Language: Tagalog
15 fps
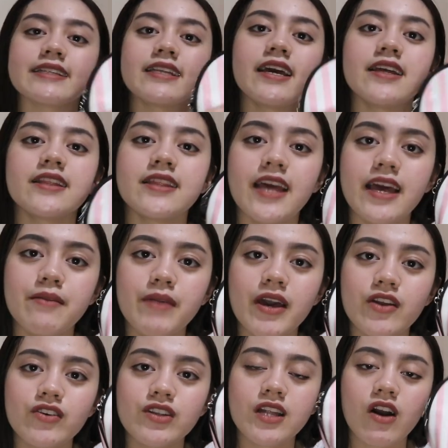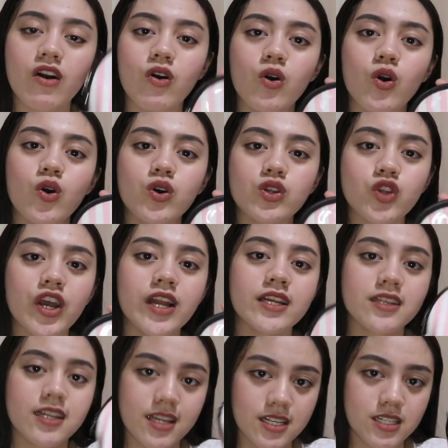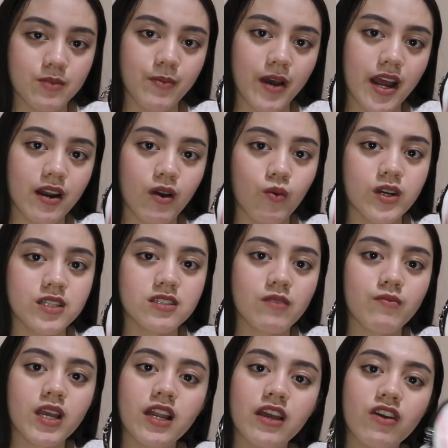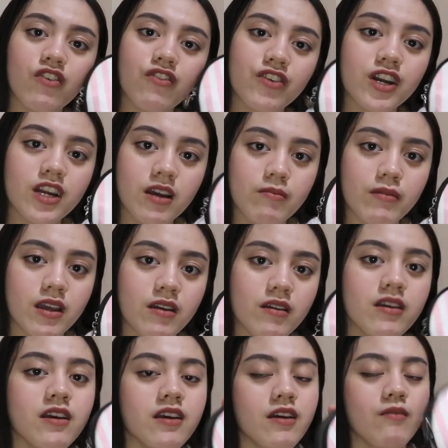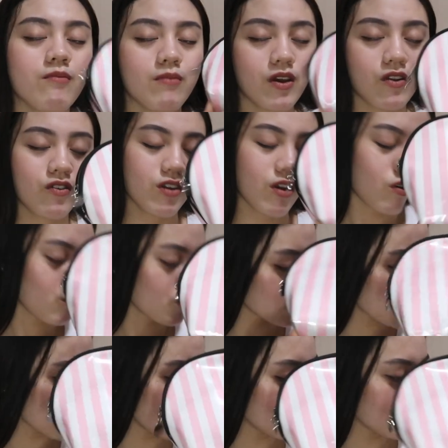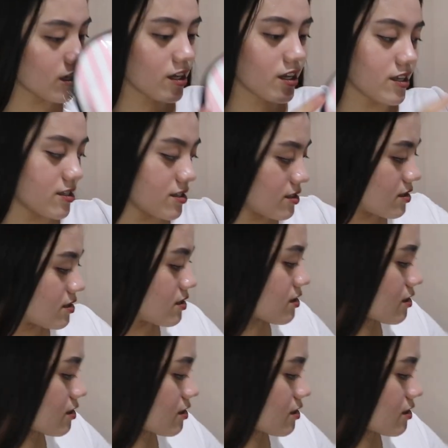And then, meron akong toiletries para once na may layover kami, meron akong toiletries.